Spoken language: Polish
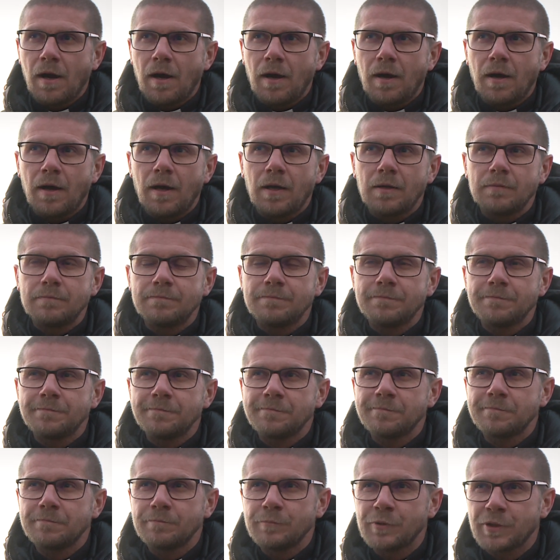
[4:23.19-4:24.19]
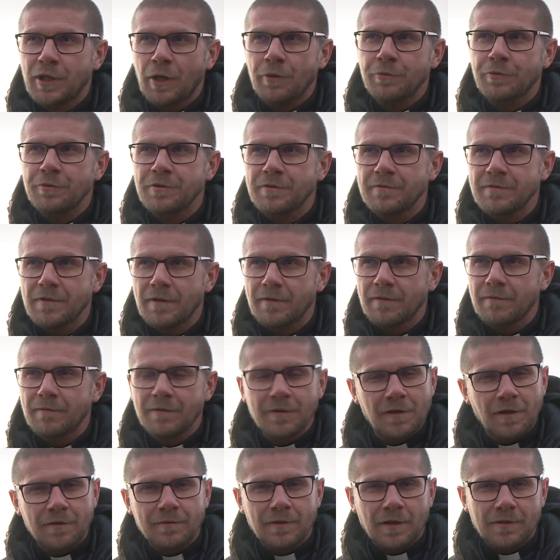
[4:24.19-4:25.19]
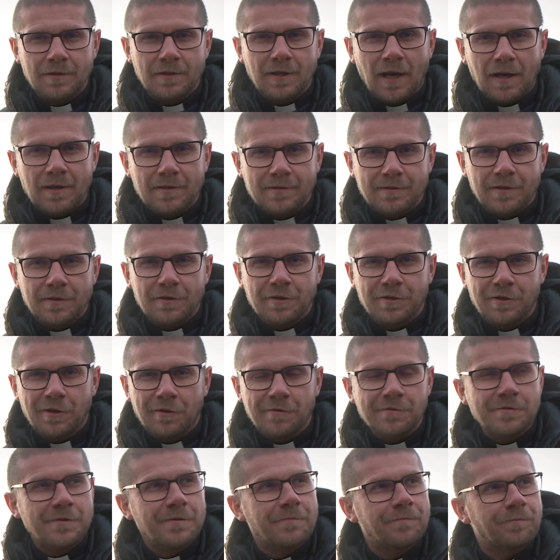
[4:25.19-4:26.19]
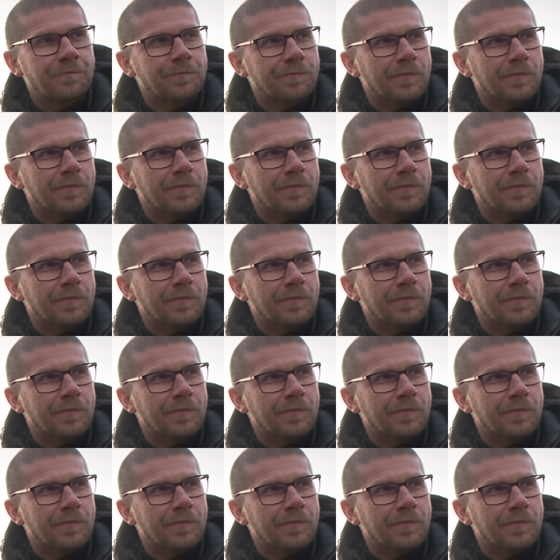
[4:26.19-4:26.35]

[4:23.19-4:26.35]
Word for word: E, musiało to dziwnie wyglądać, gangster i ksiądz